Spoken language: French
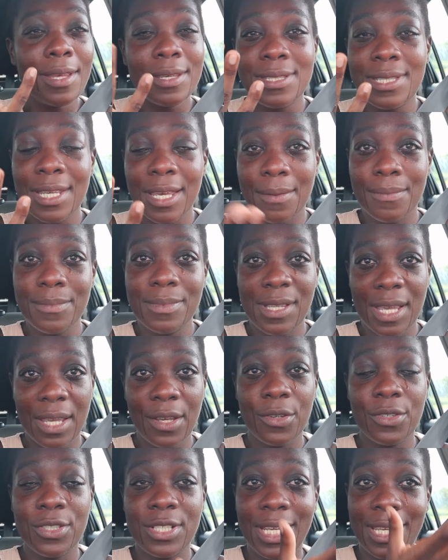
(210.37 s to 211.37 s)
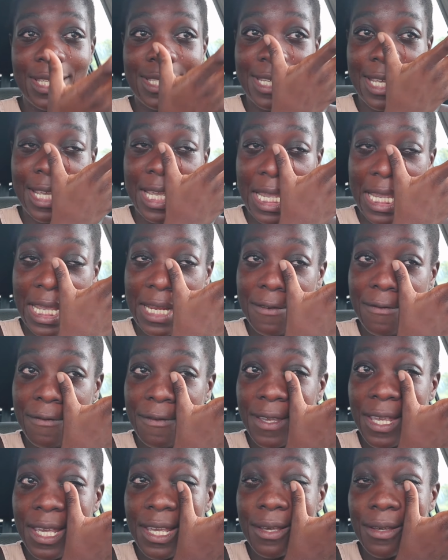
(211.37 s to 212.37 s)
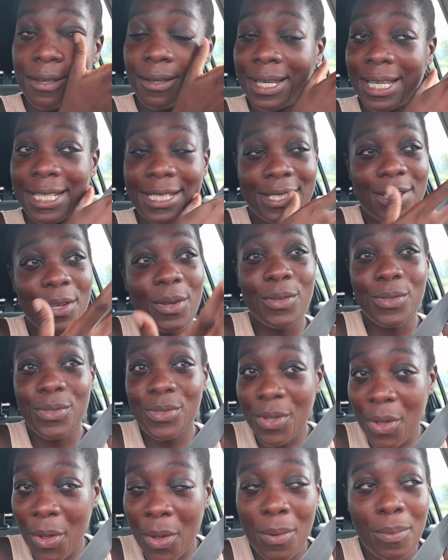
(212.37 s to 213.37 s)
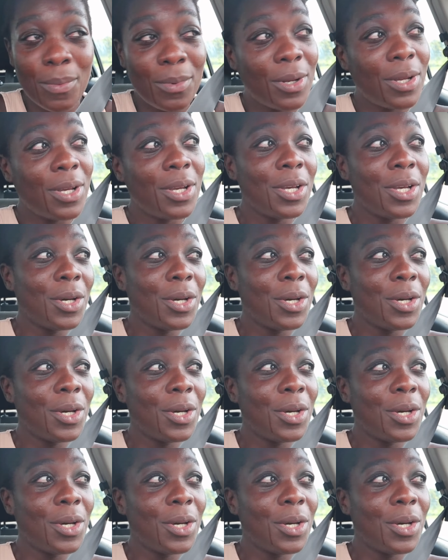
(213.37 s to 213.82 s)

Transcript: c'est comme ça que j'ai été élevée, euh, rester ensemble,